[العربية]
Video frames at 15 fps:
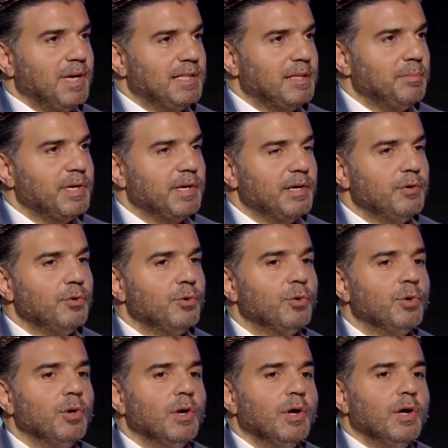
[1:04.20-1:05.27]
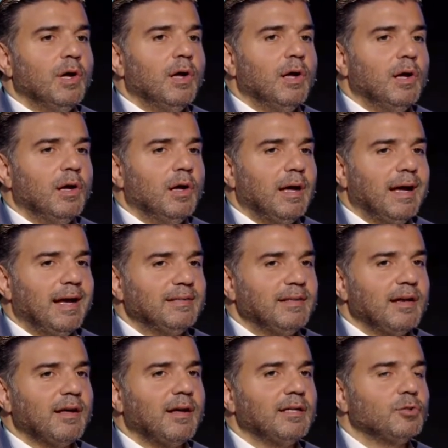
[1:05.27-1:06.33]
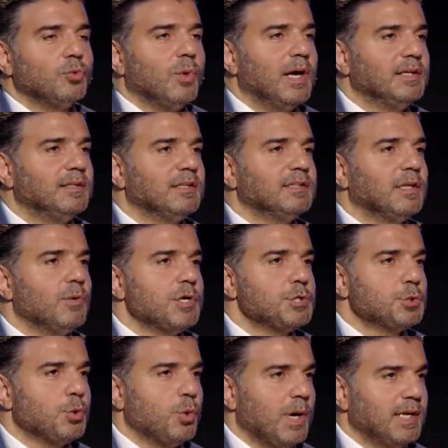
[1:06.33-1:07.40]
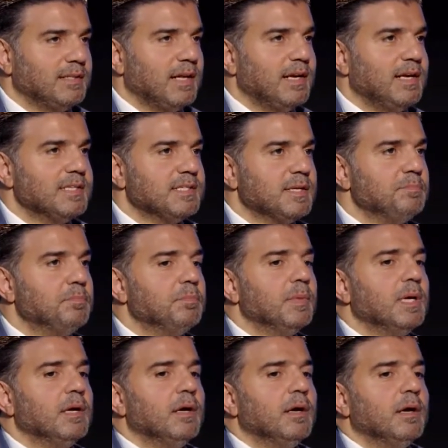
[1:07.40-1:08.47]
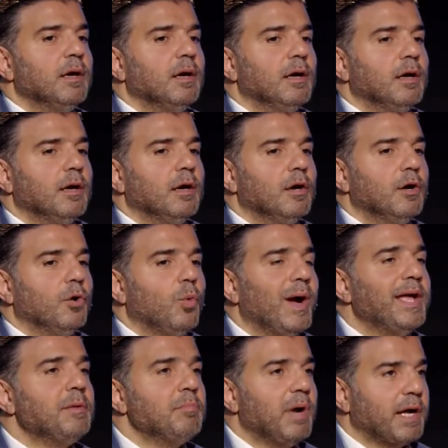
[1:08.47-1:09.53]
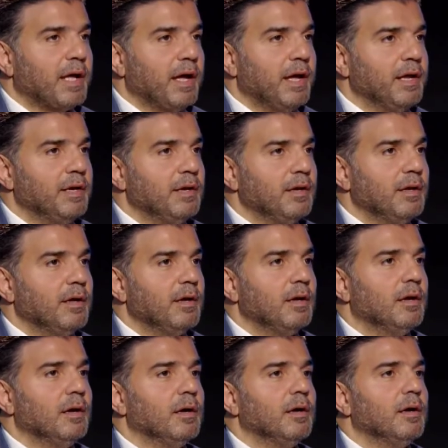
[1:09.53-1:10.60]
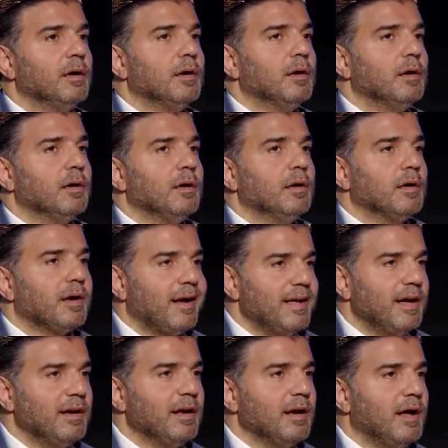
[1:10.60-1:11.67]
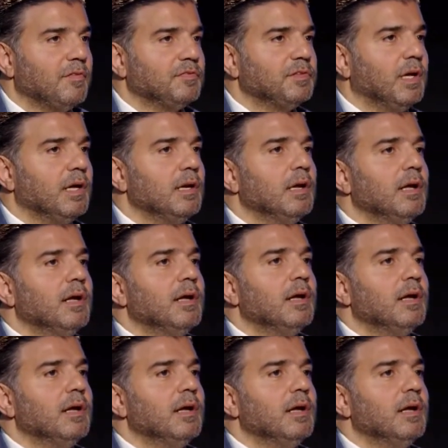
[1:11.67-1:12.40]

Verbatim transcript: بنعتبر أنه هيدا الخط وهيدا التوجه وهيدا الحزب وين ما كان رايح للأفضل